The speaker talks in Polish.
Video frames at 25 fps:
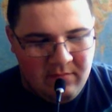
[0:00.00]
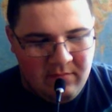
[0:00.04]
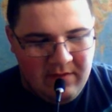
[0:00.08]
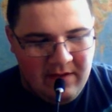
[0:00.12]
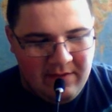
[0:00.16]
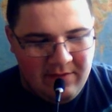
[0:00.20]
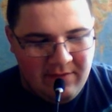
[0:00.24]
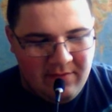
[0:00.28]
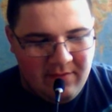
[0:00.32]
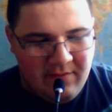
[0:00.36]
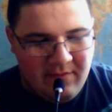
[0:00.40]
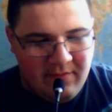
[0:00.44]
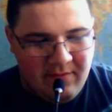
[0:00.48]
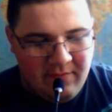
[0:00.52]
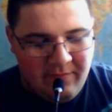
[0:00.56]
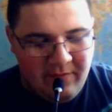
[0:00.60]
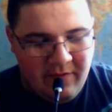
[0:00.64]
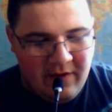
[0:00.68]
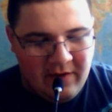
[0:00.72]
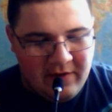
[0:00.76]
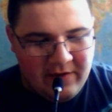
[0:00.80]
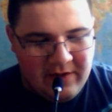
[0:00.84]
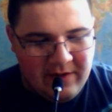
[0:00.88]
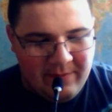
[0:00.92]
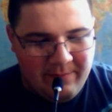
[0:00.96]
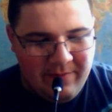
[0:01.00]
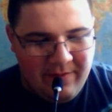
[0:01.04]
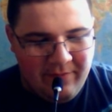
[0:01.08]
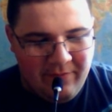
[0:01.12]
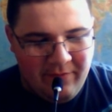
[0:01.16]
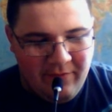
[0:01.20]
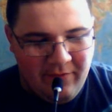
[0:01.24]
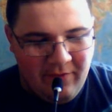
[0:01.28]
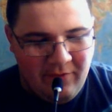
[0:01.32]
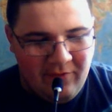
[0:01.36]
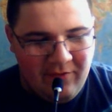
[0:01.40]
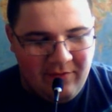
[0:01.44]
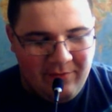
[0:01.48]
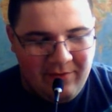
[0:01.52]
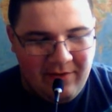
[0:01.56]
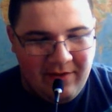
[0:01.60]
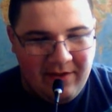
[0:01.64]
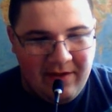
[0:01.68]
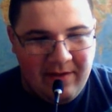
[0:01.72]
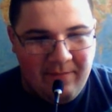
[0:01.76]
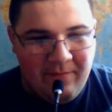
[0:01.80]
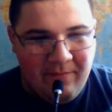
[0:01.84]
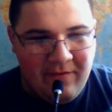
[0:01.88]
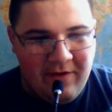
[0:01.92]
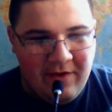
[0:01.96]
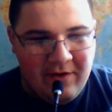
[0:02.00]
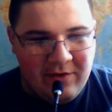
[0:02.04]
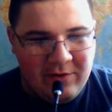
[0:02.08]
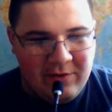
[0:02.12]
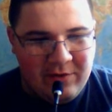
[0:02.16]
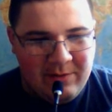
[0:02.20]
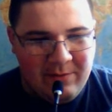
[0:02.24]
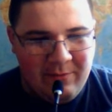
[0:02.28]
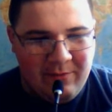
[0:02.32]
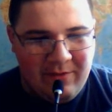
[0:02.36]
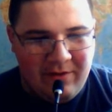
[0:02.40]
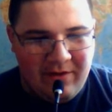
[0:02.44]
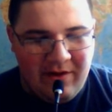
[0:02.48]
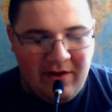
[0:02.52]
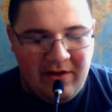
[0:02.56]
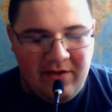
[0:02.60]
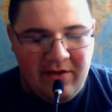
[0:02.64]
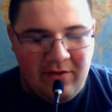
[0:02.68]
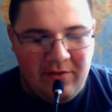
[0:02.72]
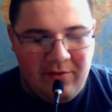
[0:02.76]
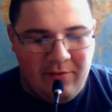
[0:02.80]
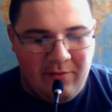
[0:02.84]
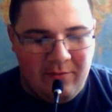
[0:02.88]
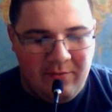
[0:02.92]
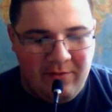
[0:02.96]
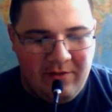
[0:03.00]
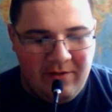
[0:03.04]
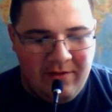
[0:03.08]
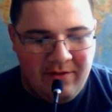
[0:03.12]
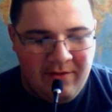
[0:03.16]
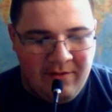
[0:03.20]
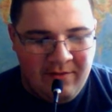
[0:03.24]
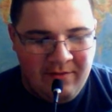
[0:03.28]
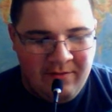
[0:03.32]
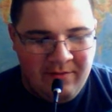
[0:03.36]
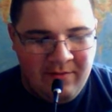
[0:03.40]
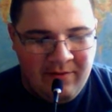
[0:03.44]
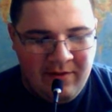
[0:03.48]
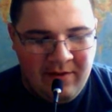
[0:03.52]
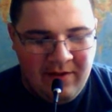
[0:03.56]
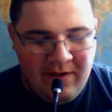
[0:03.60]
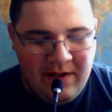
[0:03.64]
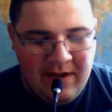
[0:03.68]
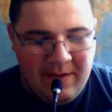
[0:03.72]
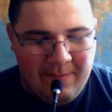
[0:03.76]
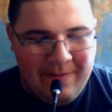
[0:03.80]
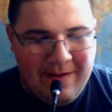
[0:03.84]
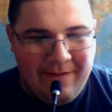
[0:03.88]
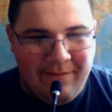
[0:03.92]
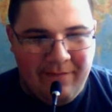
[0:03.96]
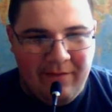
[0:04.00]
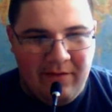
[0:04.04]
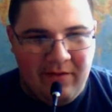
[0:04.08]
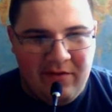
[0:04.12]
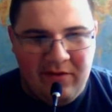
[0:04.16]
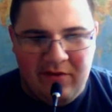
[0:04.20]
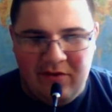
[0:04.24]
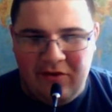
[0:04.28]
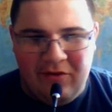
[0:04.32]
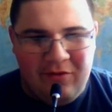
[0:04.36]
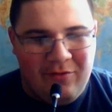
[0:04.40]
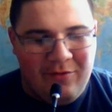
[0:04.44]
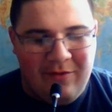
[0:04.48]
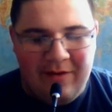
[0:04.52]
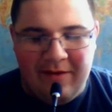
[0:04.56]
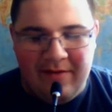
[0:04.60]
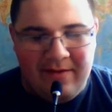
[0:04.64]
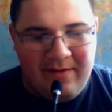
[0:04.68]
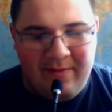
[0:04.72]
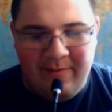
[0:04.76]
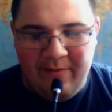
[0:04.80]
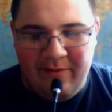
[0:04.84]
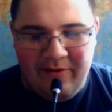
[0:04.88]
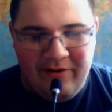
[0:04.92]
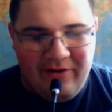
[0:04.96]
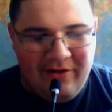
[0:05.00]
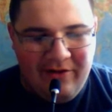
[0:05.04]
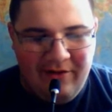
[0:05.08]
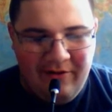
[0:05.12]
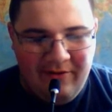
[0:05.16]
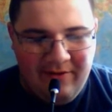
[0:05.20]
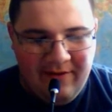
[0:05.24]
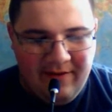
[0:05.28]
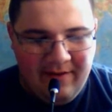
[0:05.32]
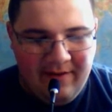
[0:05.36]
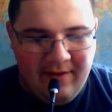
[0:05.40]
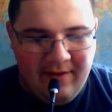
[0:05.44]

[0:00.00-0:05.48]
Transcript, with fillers: Nie to wiersz, na pewno nie słyszałem takim wierszu miał taki tytuł. Na pewno, coś tu jest zmyślone.